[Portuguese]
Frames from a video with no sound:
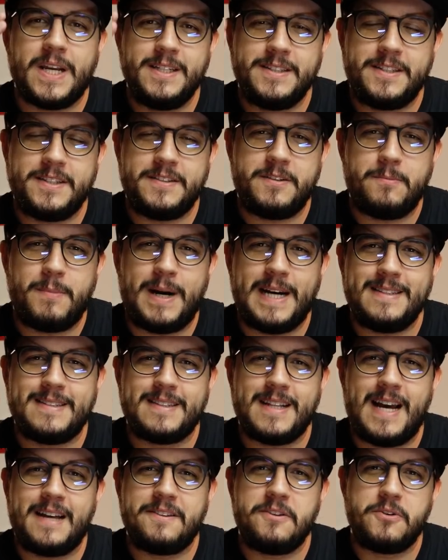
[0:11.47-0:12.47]
Antes de mais
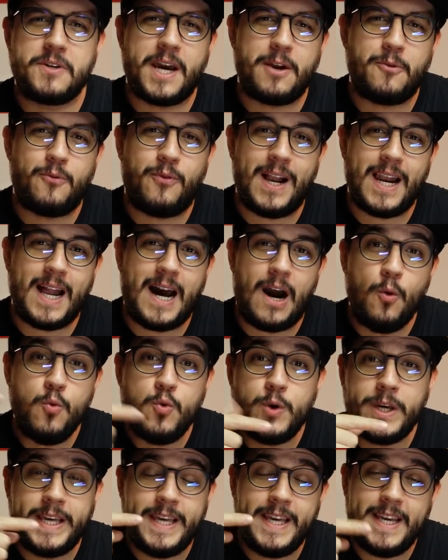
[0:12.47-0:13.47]
nada, eu quero falar
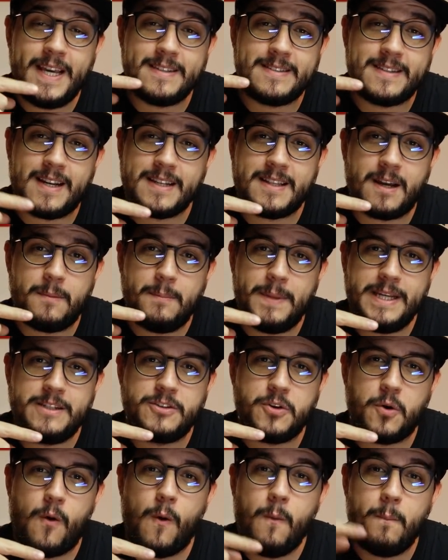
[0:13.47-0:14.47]
o que
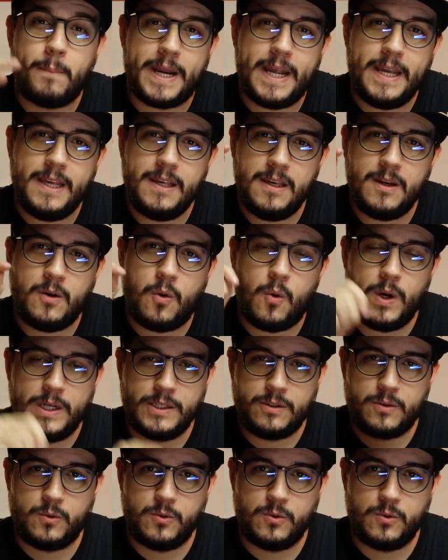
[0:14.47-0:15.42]
exatamente eu comprei e quanto